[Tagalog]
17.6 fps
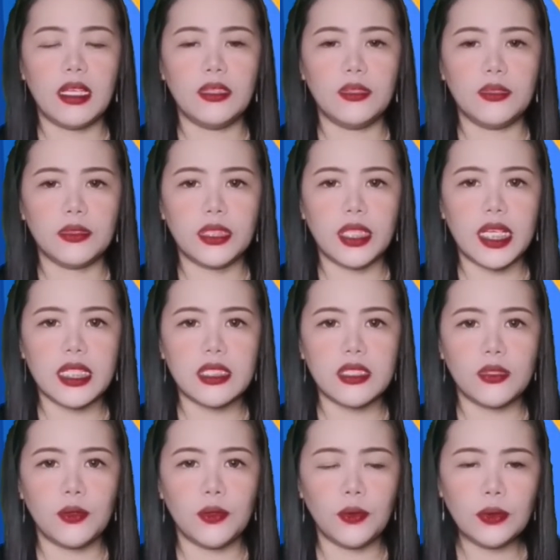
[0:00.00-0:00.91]
ano,
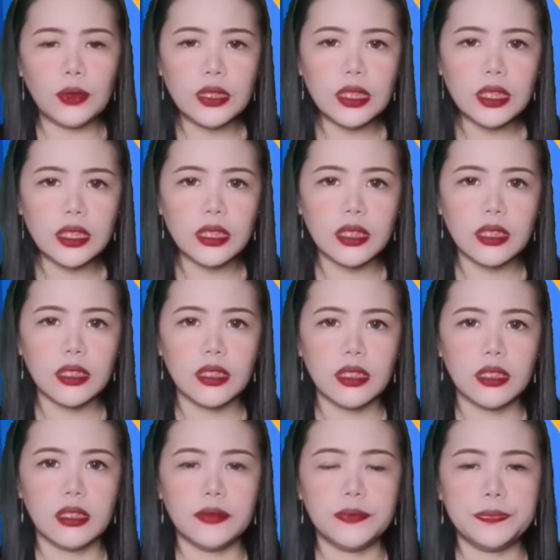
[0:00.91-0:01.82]
threshold.
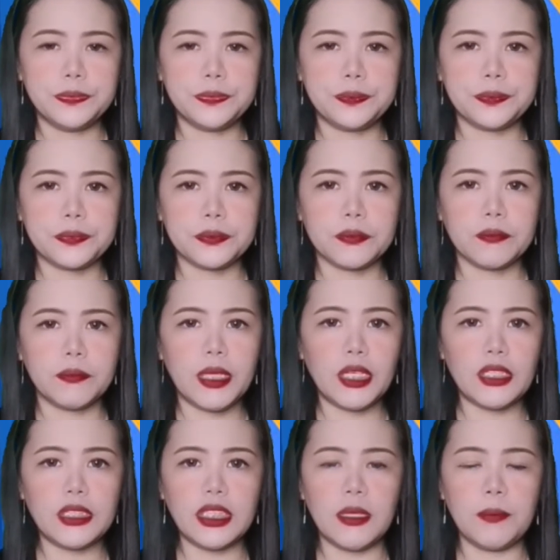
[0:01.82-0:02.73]

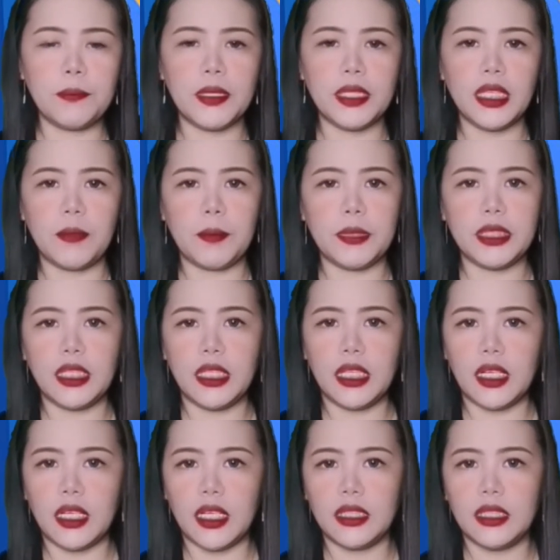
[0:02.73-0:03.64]
Pero syempre, dapat
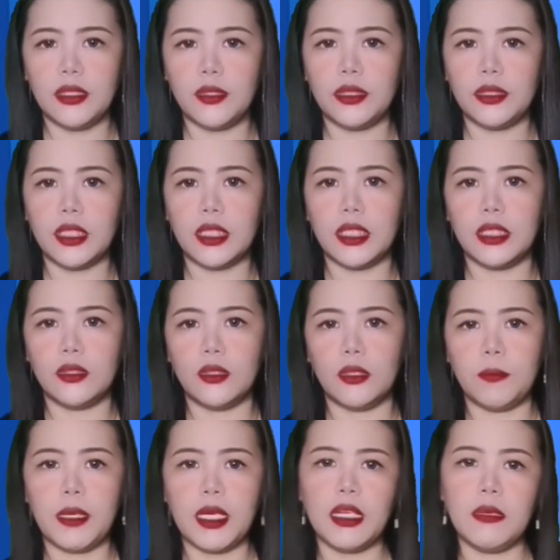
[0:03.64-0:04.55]
nire-ready ko na rin
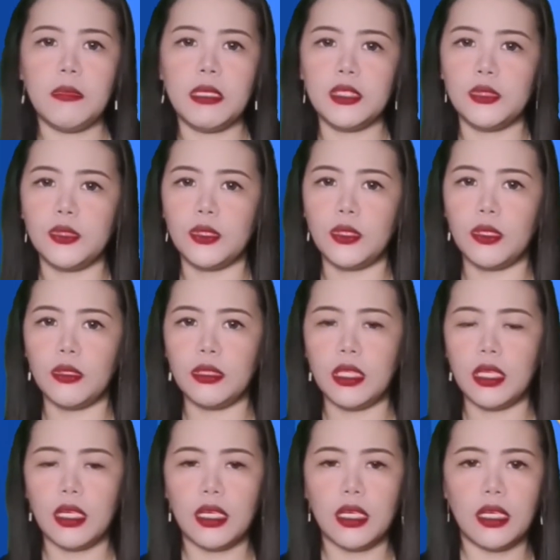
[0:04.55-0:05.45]
to para ma-sure ko
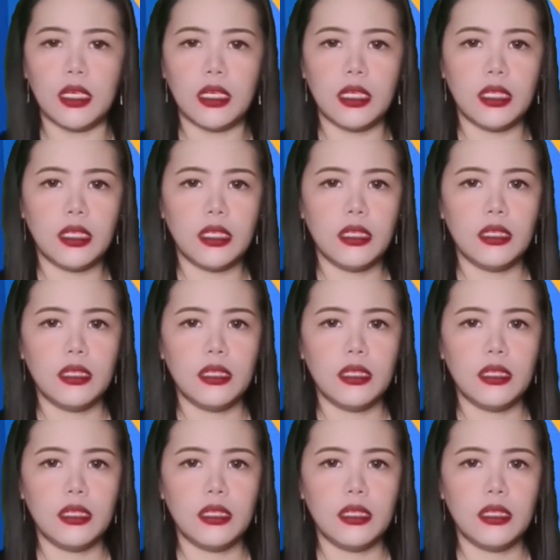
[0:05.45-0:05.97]
na